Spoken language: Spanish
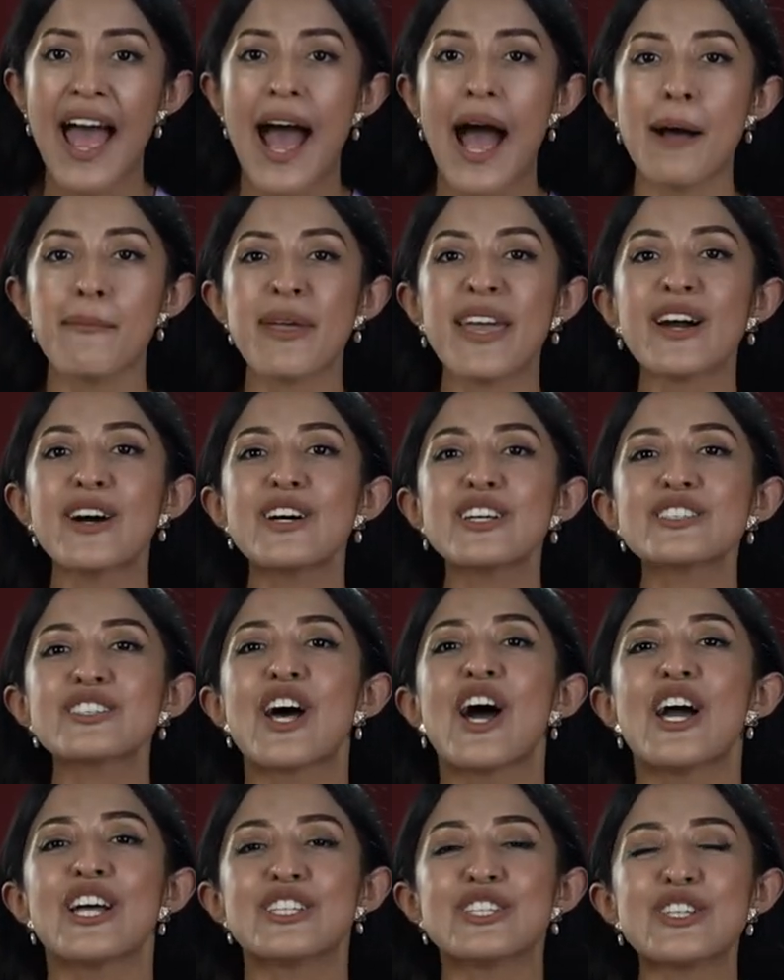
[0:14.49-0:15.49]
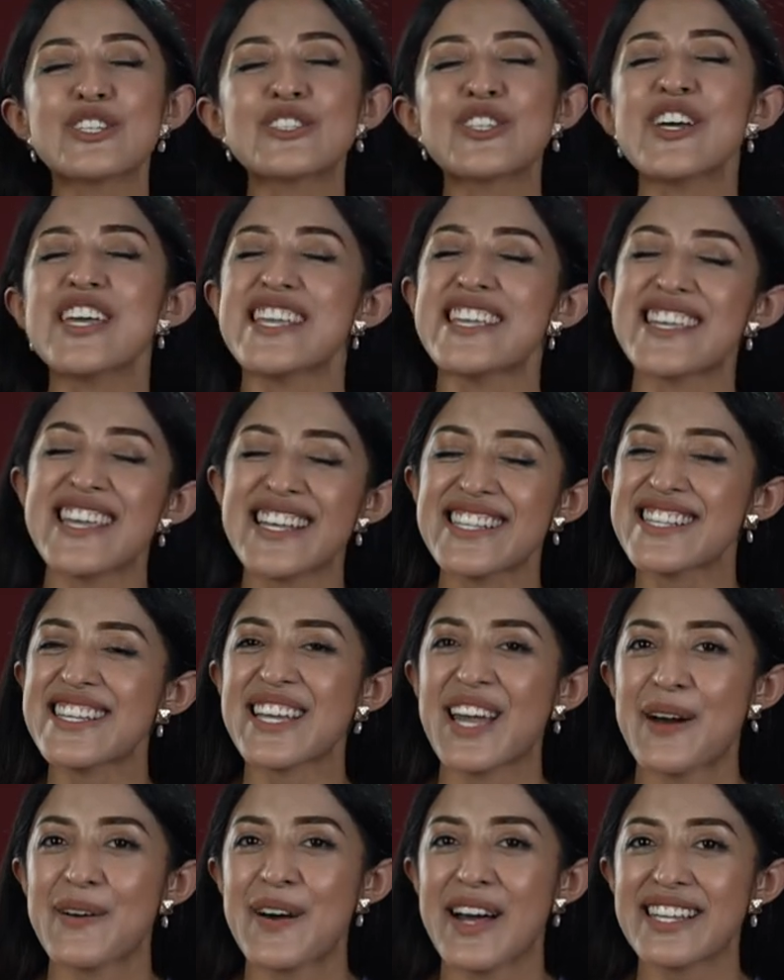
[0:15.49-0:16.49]
Amigos, yo soy
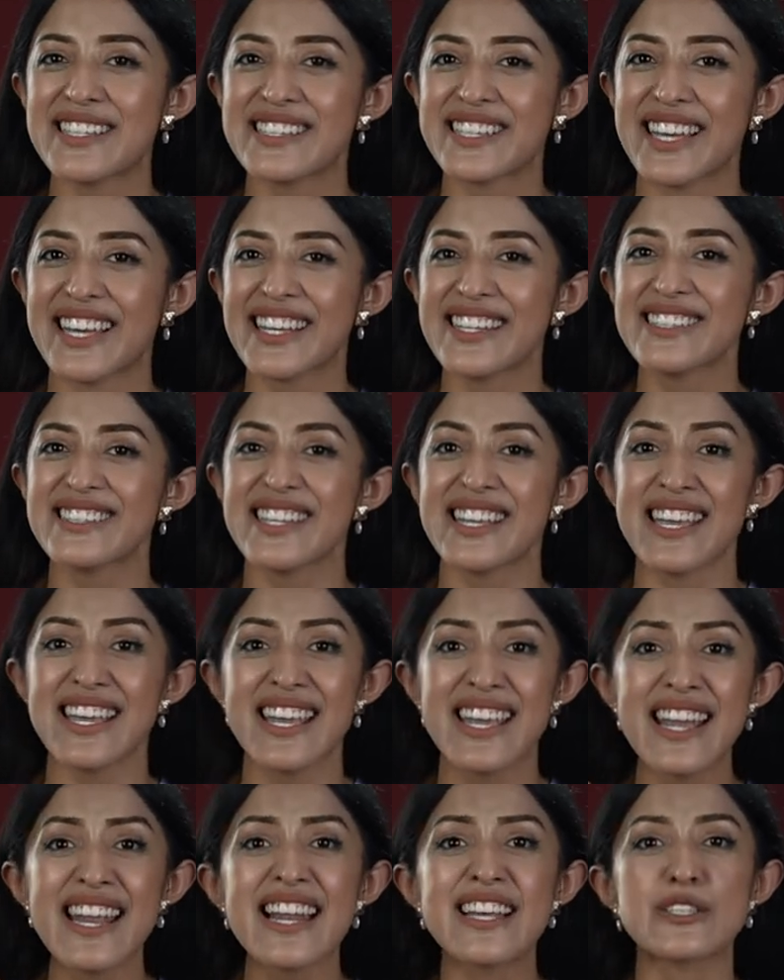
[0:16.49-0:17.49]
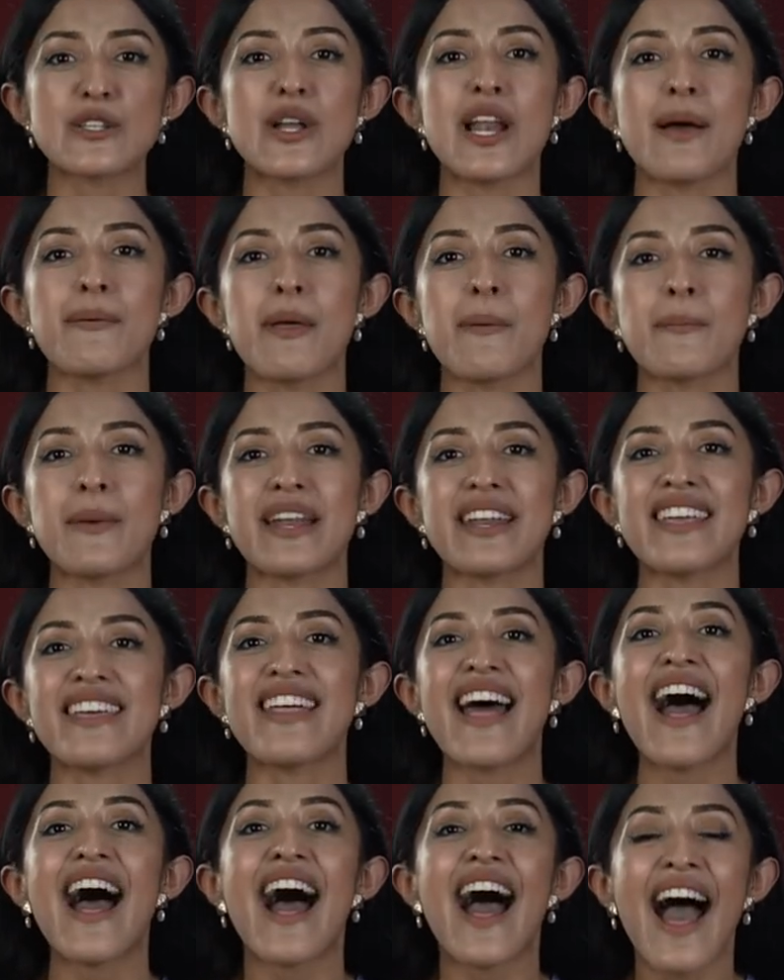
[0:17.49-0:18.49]
Jessica Vázquez y les doy la
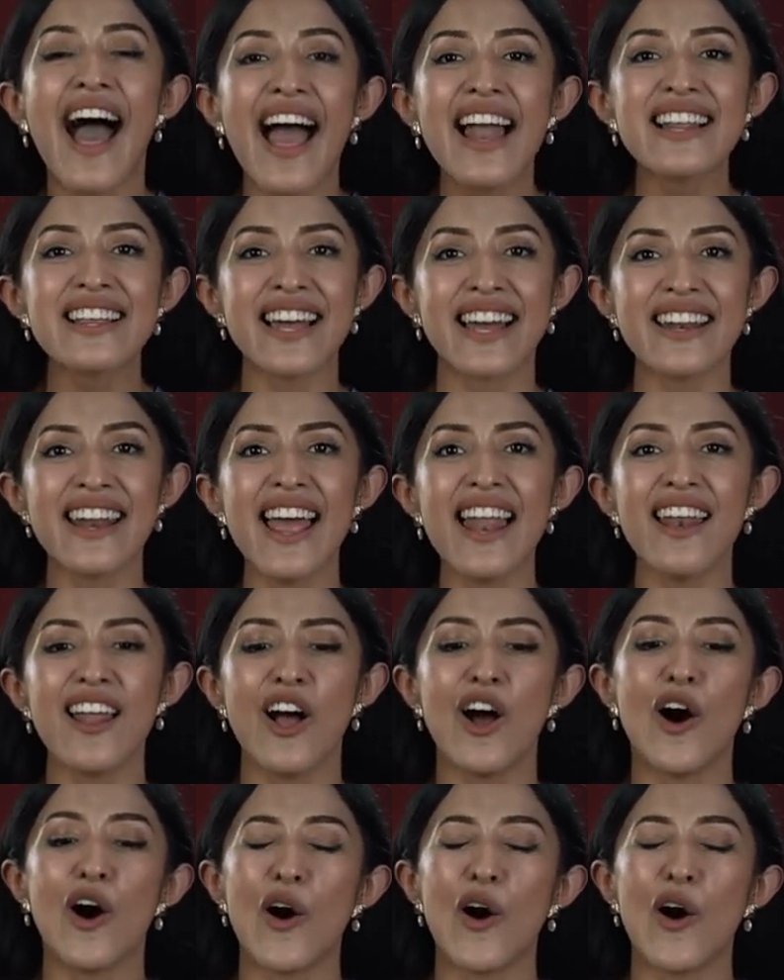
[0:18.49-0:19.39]
bienvenida al canal.